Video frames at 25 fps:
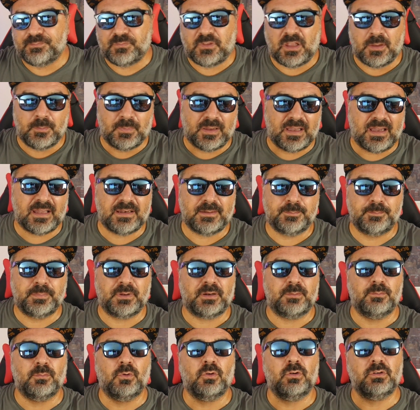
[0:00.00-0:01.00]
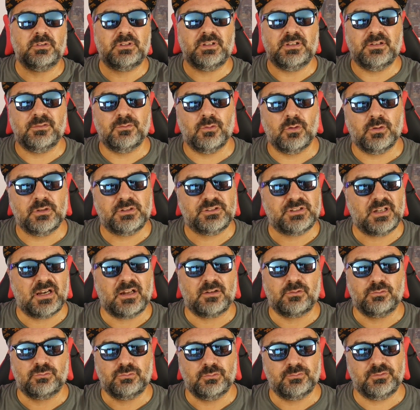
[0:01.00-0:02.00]
che magari per molti di voi
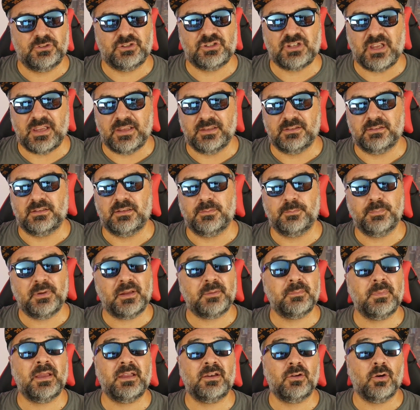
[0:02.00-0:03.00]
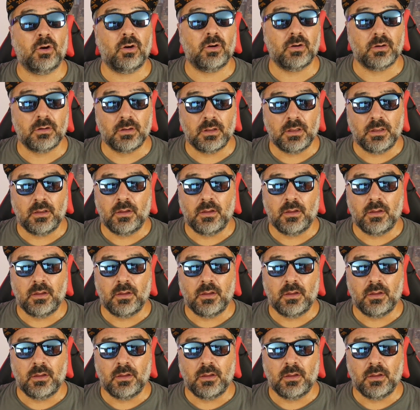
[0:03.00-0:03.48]
saranno sufficienti, per me no,